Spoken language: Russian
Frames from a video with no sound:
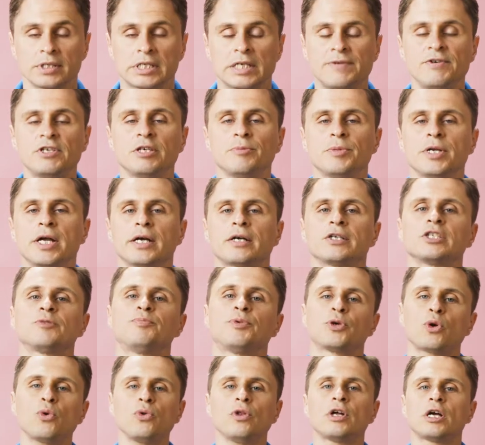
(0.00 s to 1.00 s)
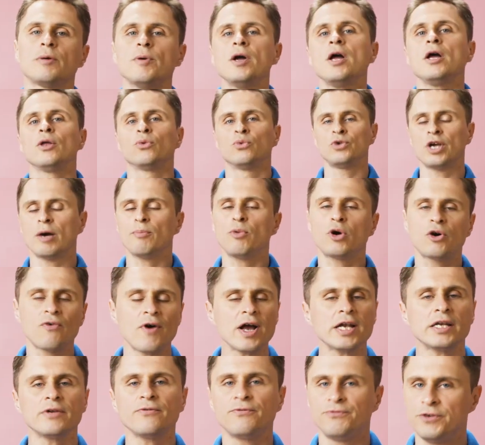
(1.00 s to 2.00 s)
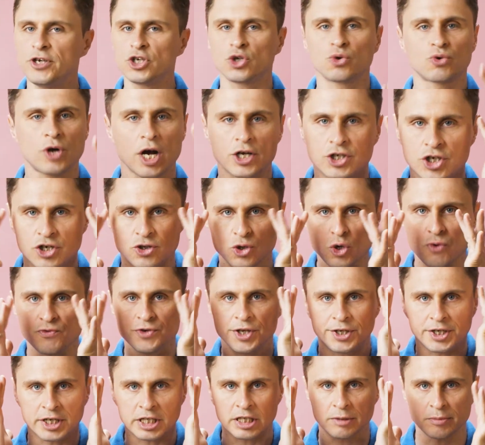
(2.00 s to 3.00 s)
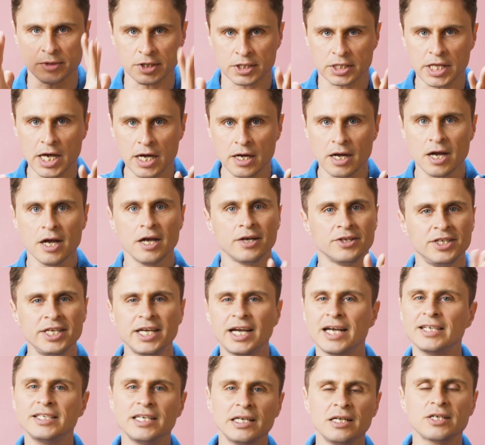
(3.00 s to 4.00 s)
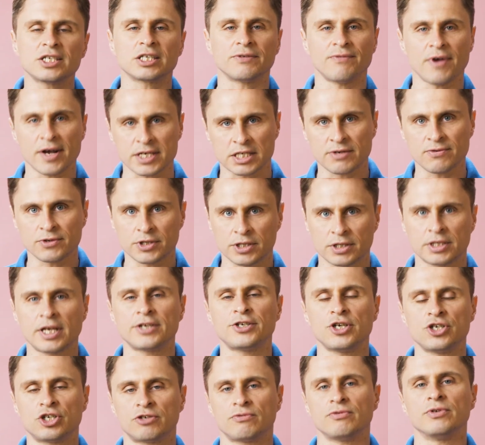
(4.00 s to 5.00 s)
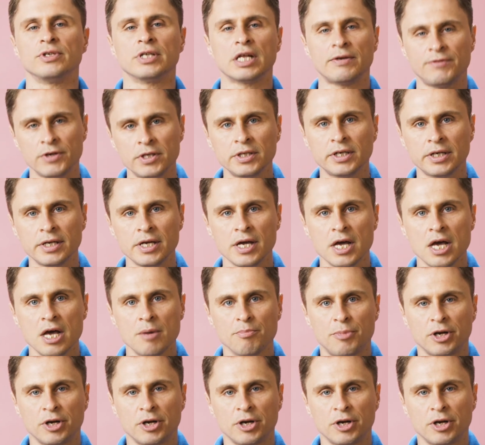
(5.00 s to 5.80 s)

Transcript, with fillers: Назовите меня конспирологом, но я буквально вижу, как чиновники на местах не хотели связываться с отечественной новинкой,